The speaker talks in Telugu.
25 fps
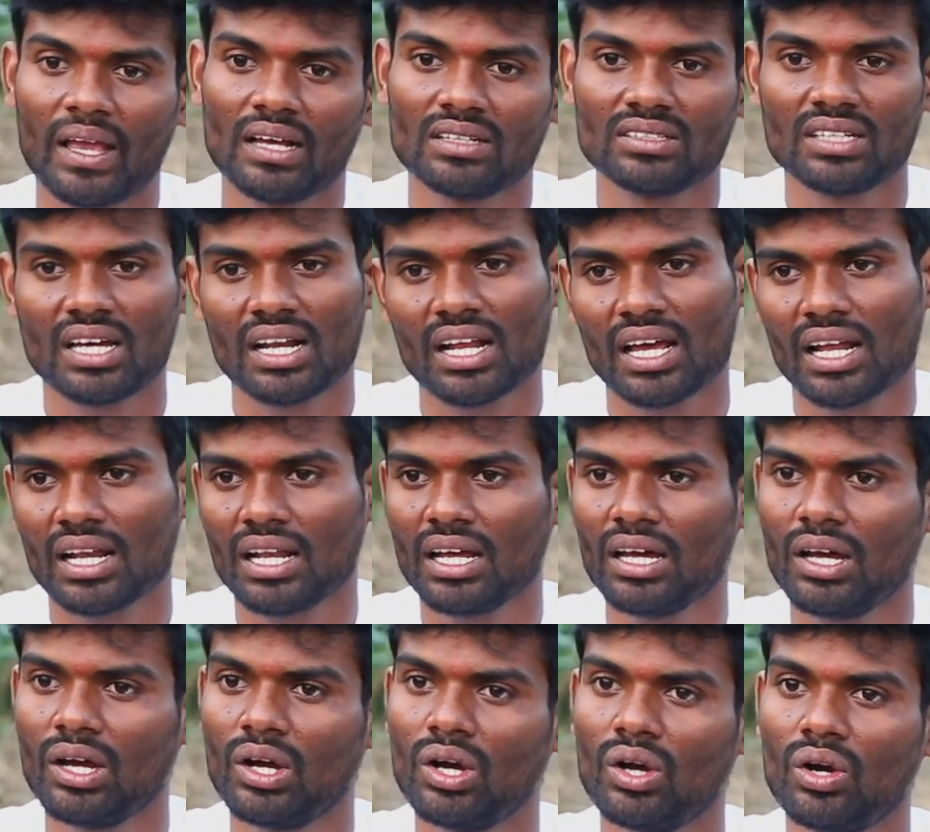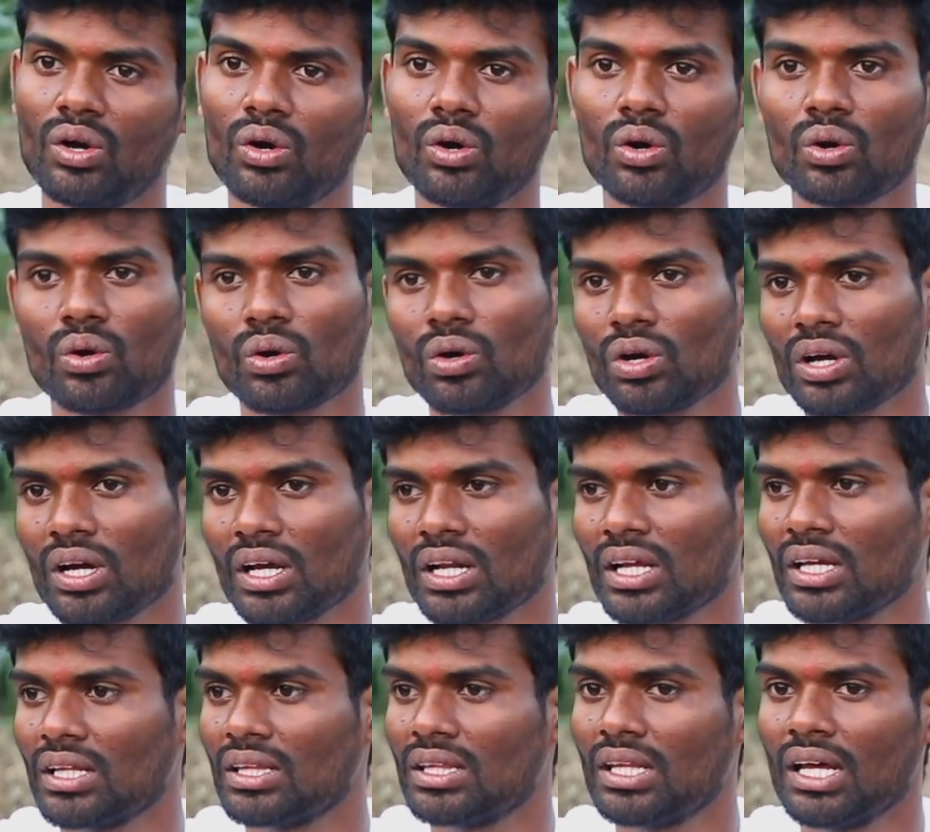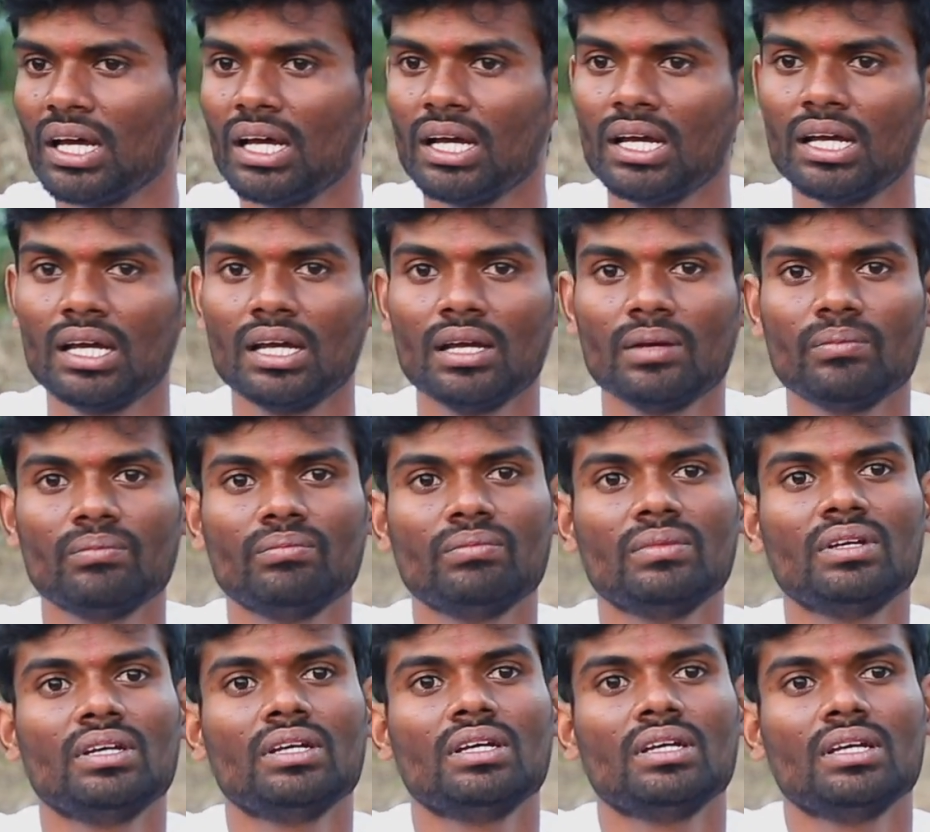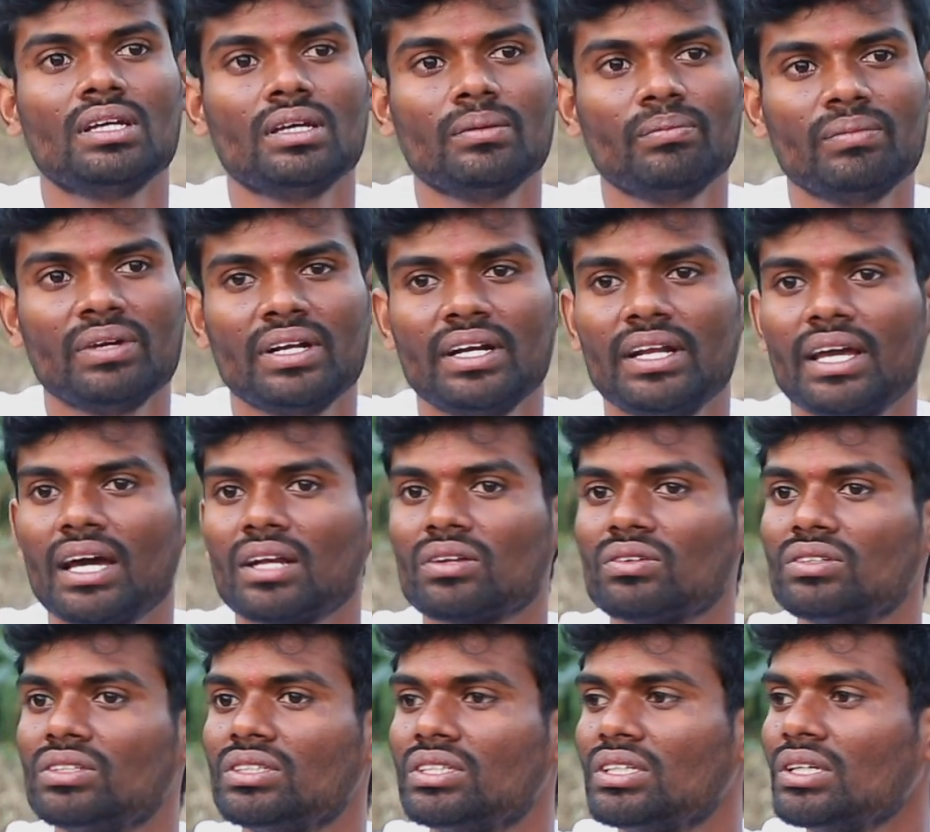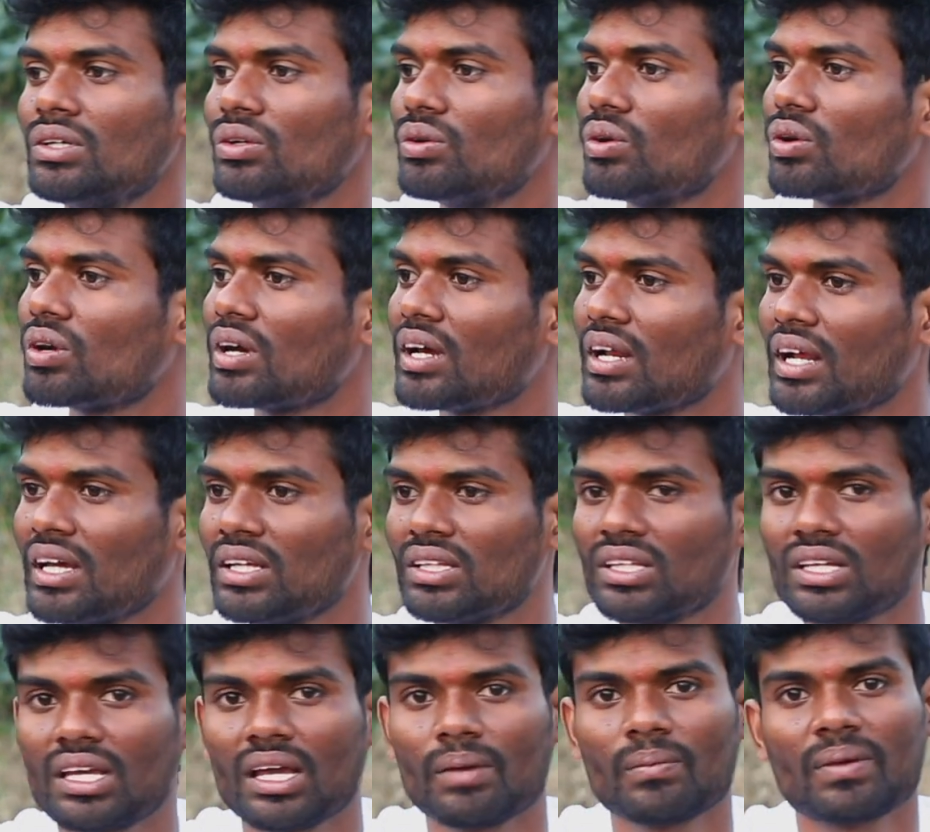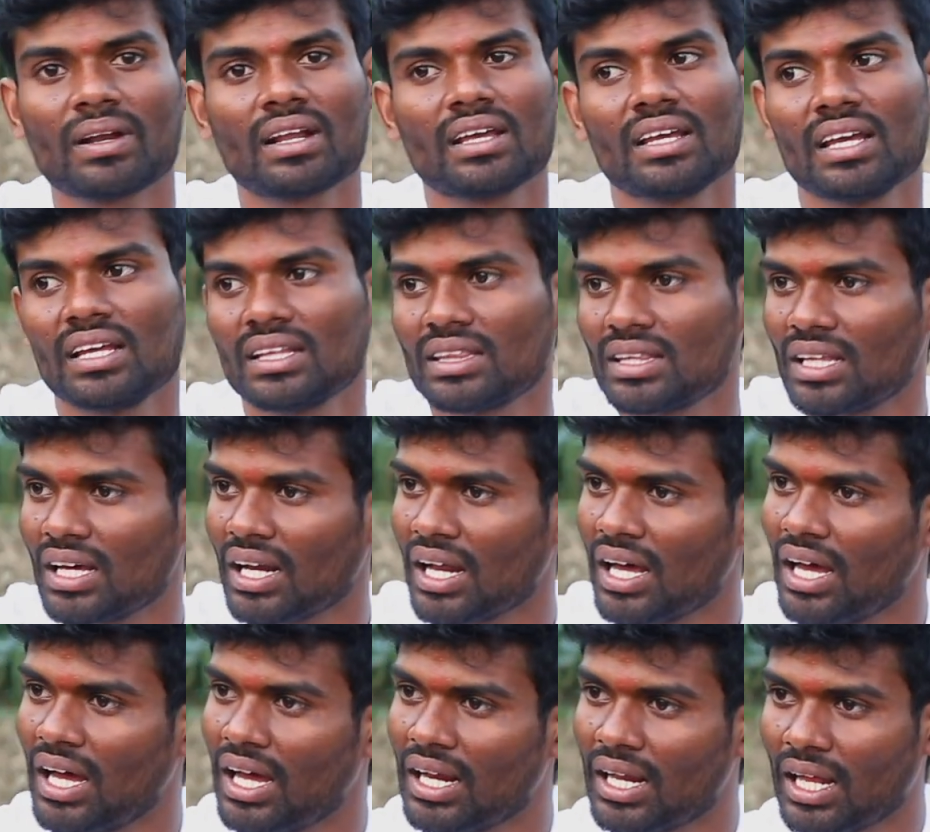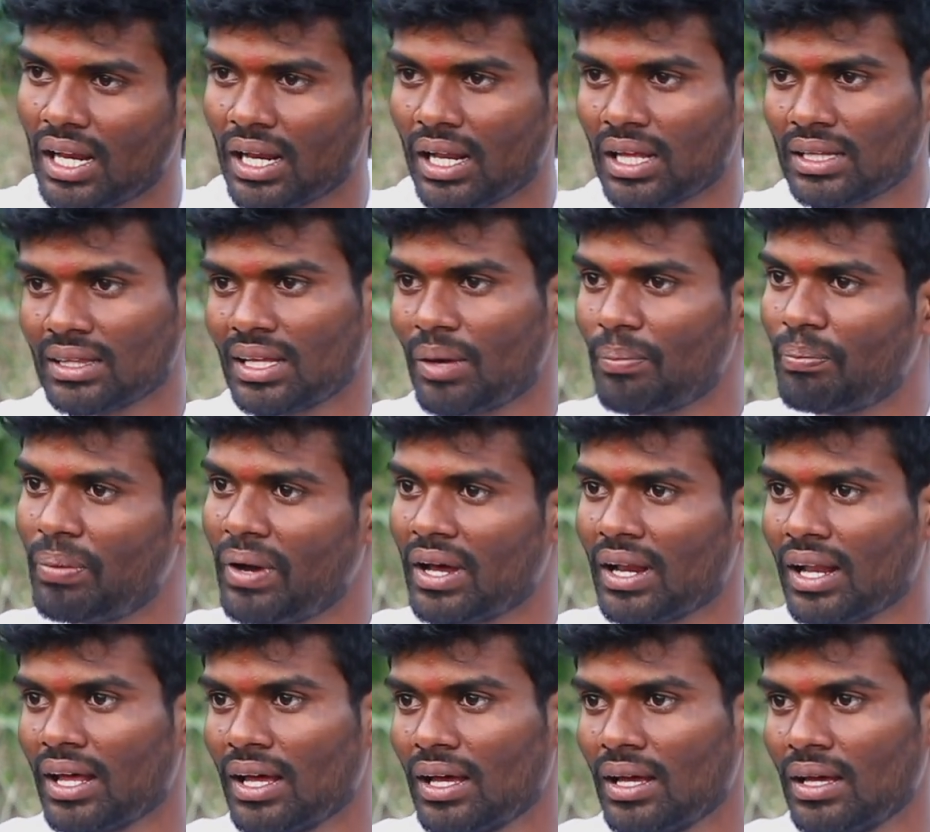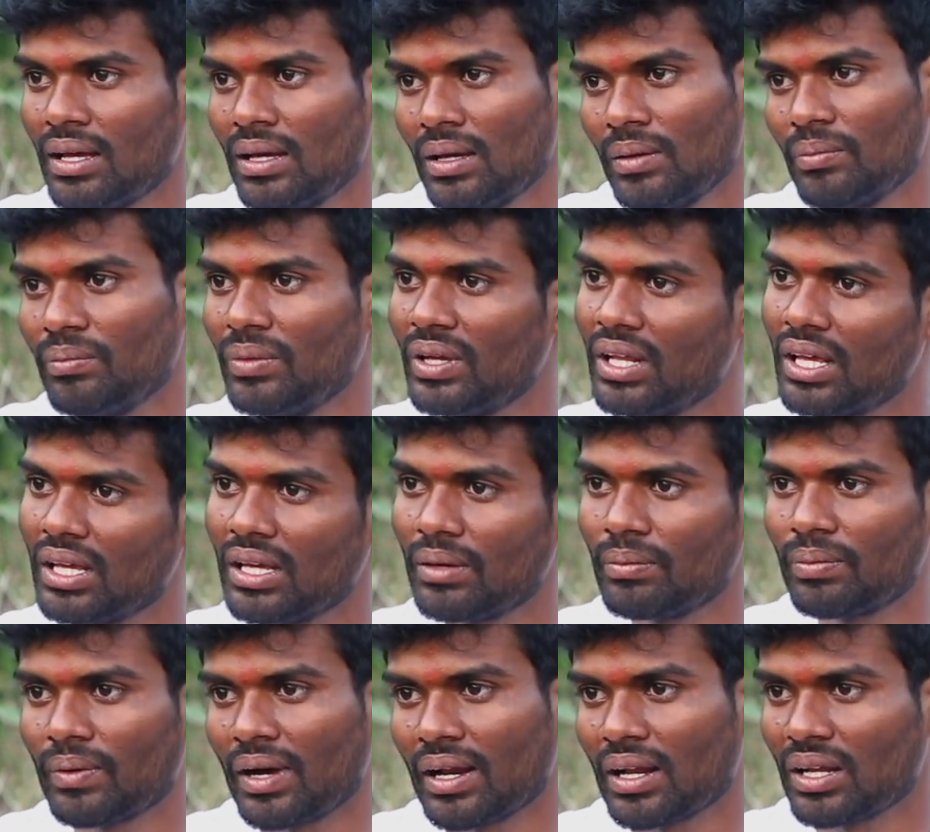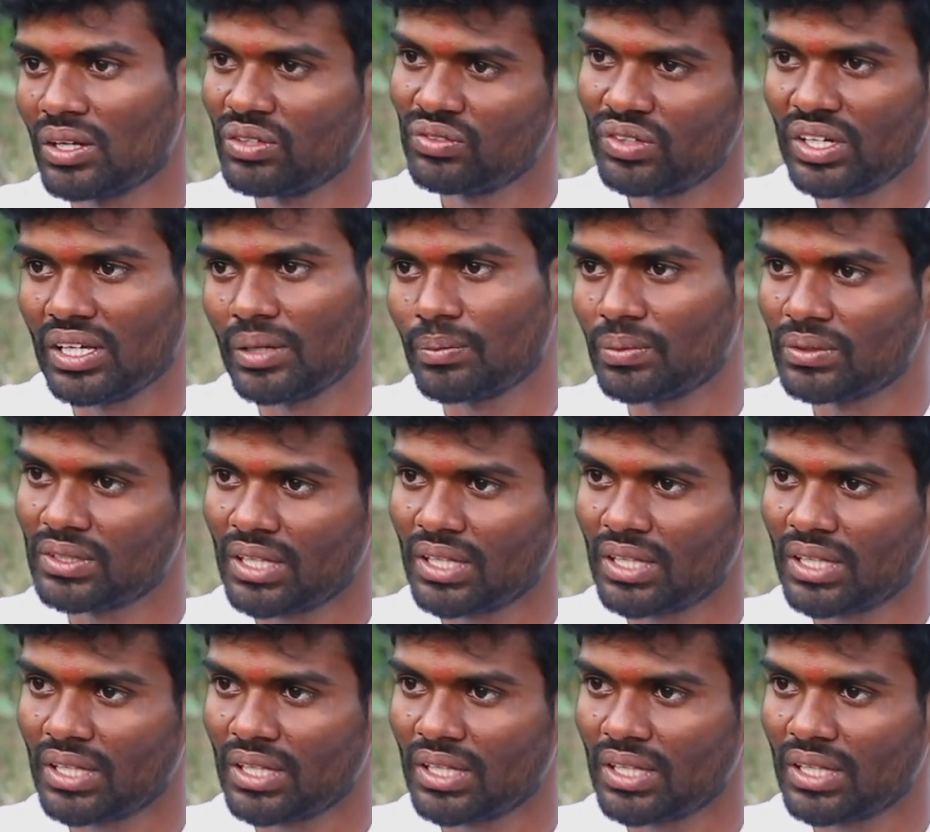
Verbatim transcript: సరే అన్న ఒక్కొక్కరికి ఇస్తా మీ మీడియా నుంచి ఒక రైతుకి ఏమైనా చేస్తారా అని అన్న తప్ప అన్న మీరే చెప్పాను నువ్వే చెప్పు